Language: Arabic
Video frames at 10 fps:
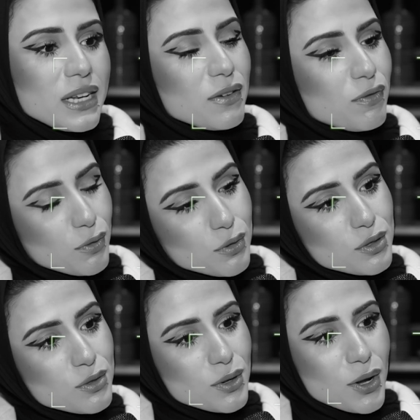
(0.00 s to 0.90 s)
اللي
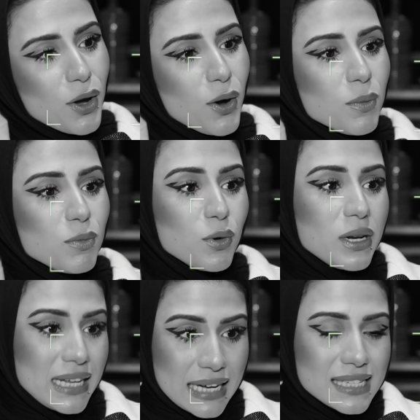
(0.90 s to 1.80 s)
يفوز ومنو
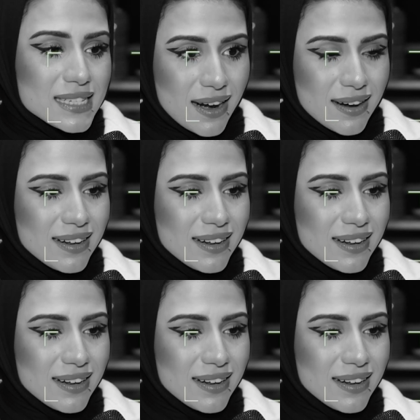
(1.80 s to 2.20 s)
اللي يخسر